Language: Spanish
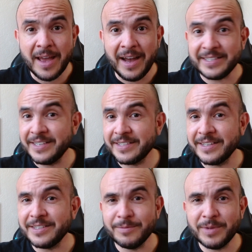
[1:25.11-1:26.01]
Así es
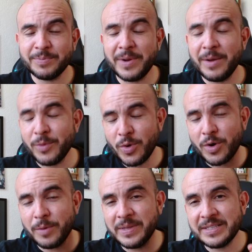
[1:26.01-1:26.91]
que sin más preámbulo,
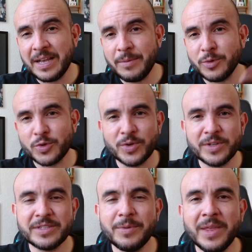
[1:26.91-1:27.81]
comenzamos con
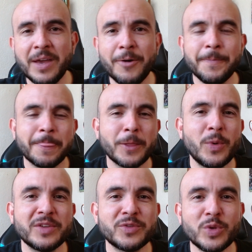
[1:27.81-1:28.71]
este video,
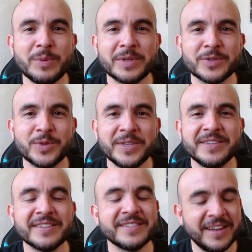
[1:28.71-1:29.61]
con las últimas
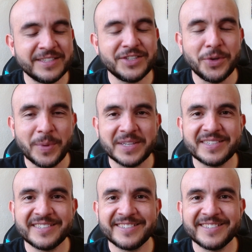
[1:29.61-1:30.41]
noticias de las Chivas.